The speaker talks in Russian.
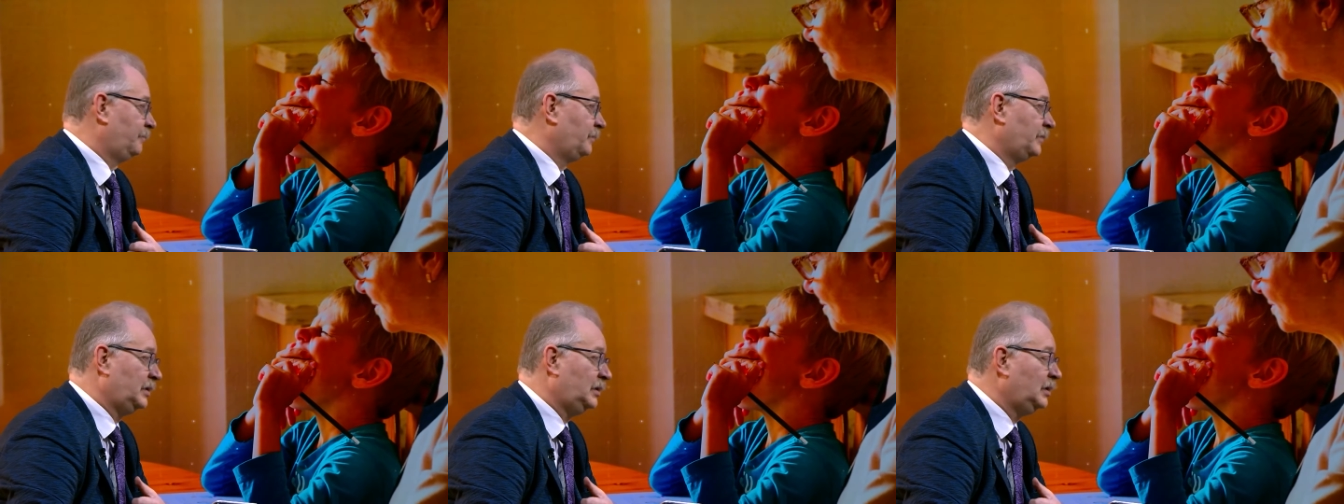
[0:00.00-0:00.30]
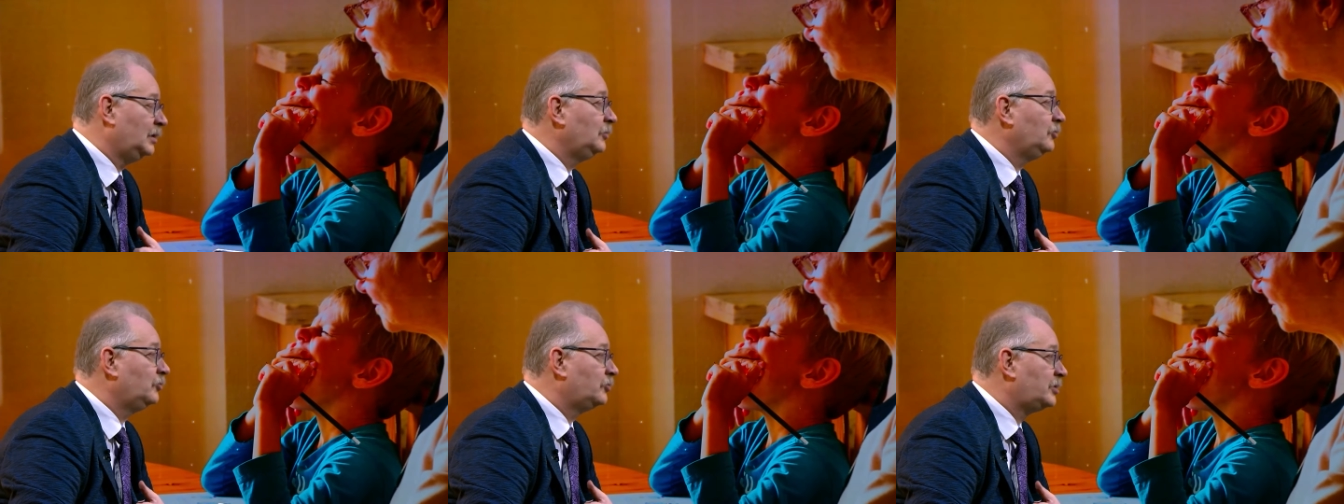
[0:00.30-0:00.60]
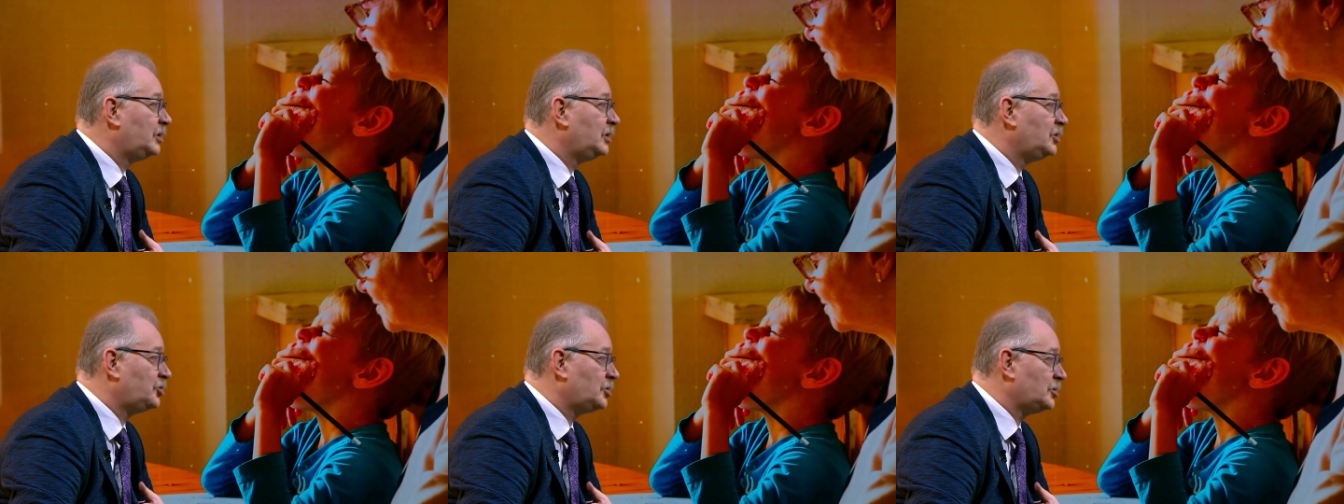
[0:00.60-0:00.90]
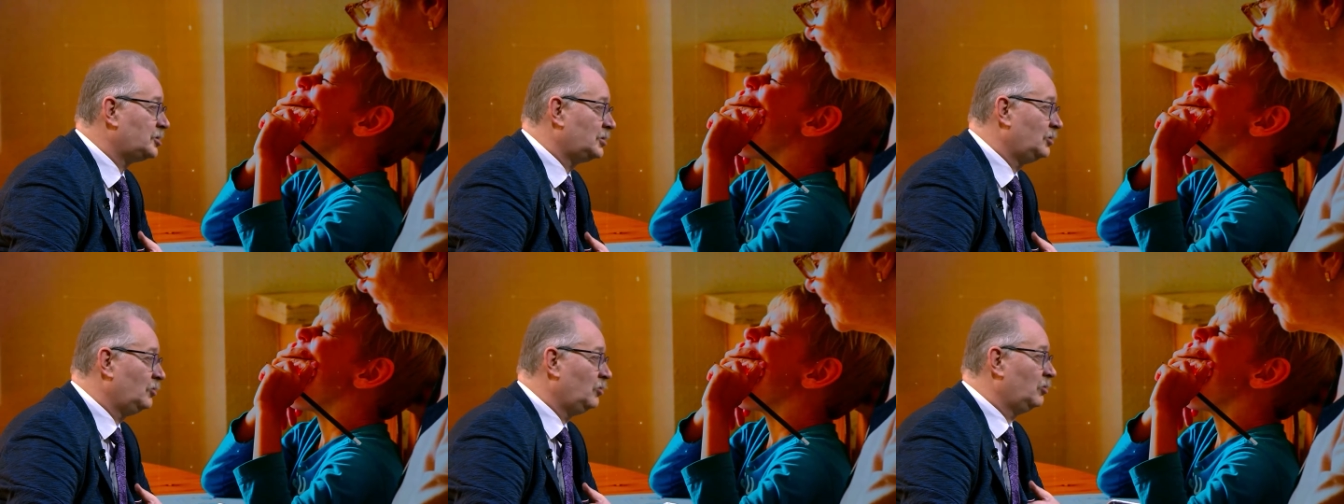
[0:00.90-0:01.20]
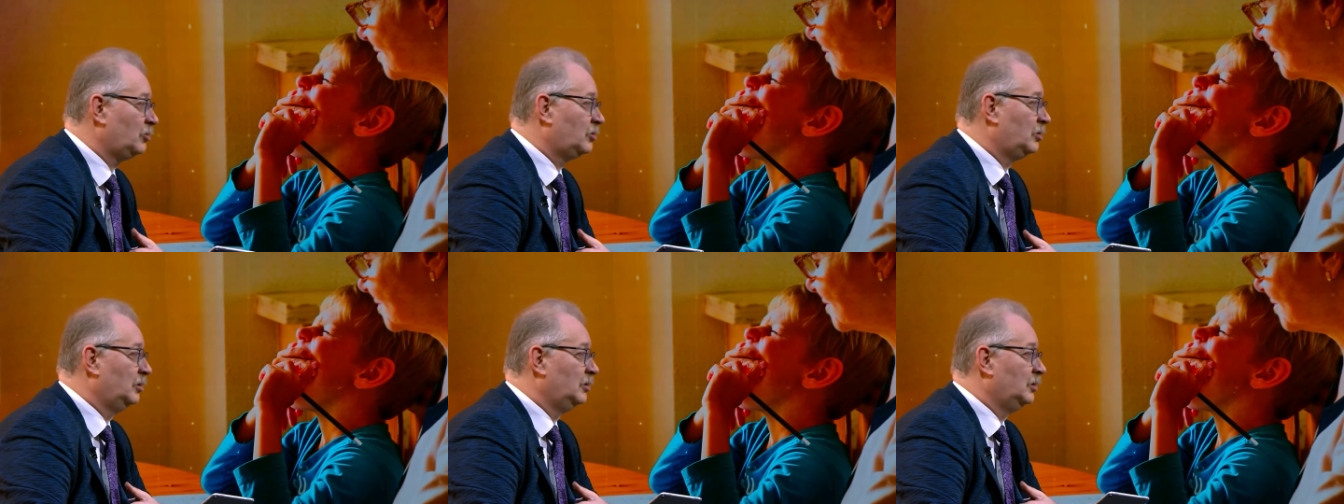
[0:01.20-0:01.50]
ни лук, ни
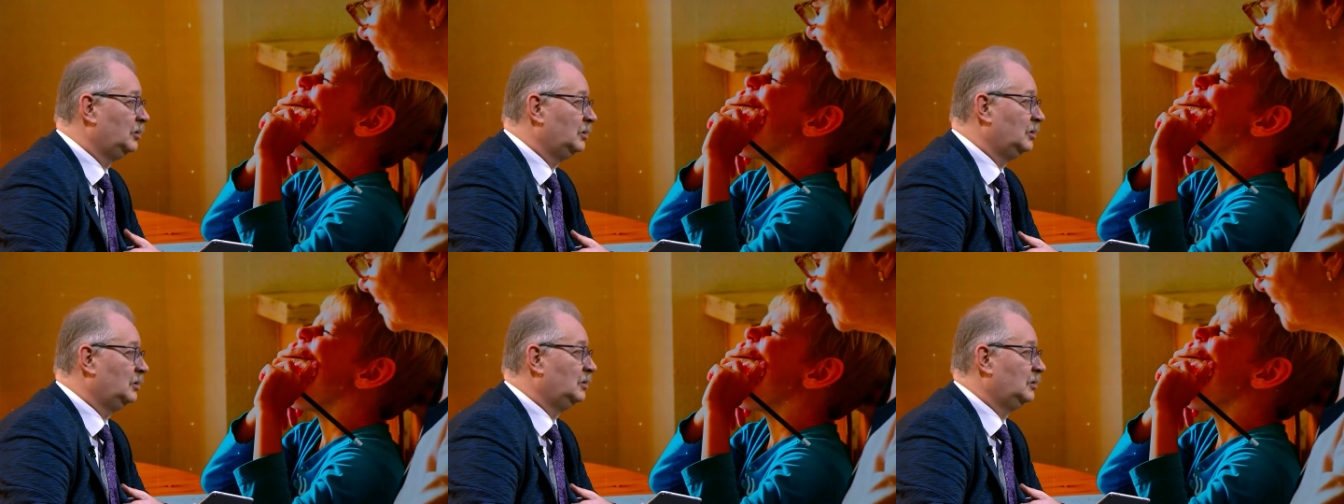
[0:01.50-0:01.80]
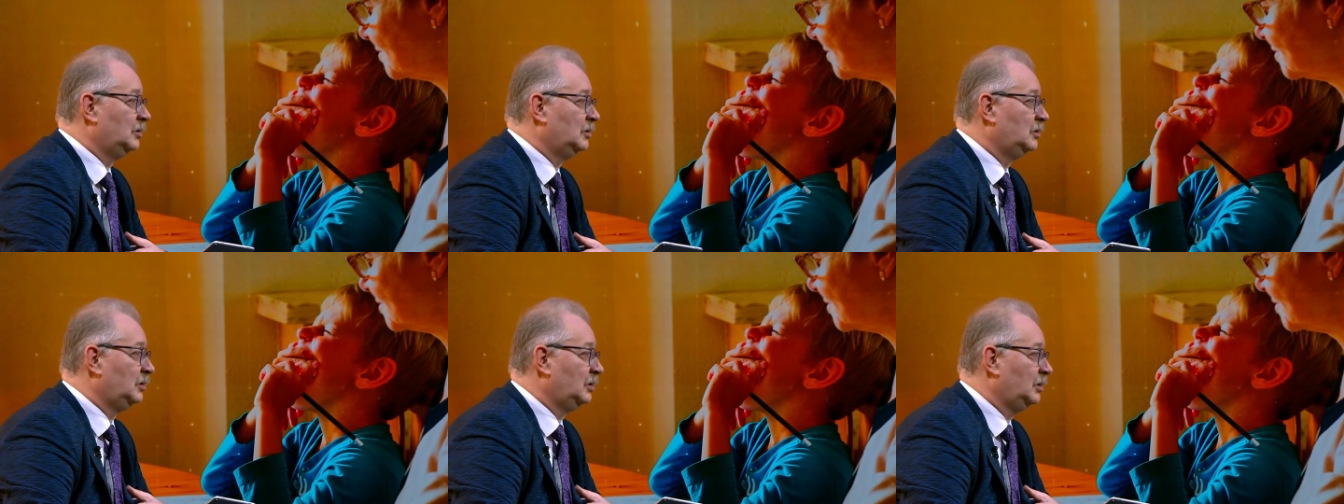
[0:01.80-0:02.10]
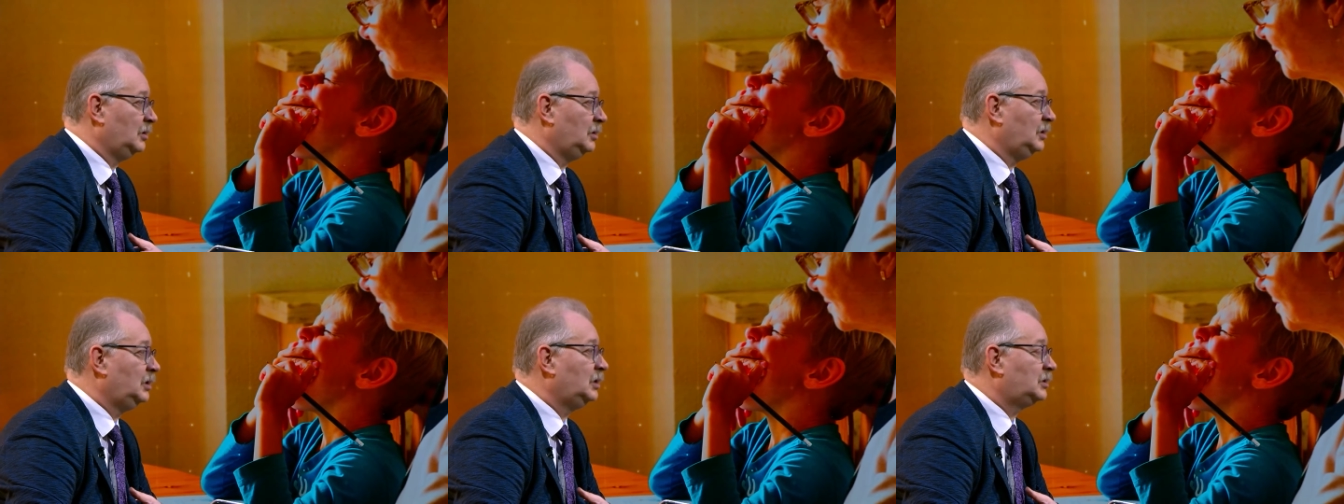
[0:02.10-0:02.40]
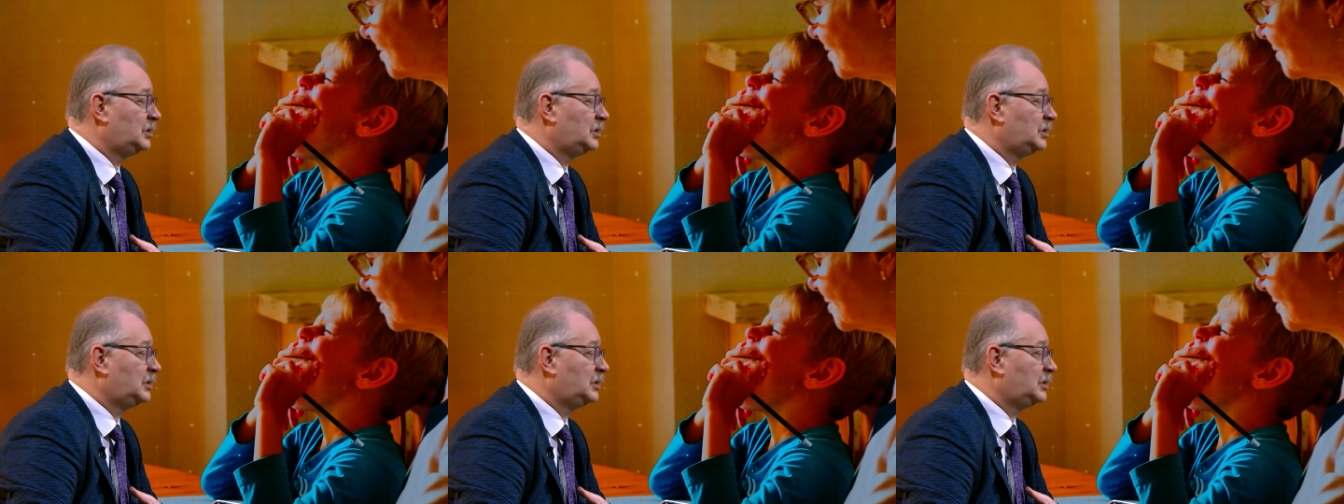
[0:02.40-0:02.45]
чеснок, ни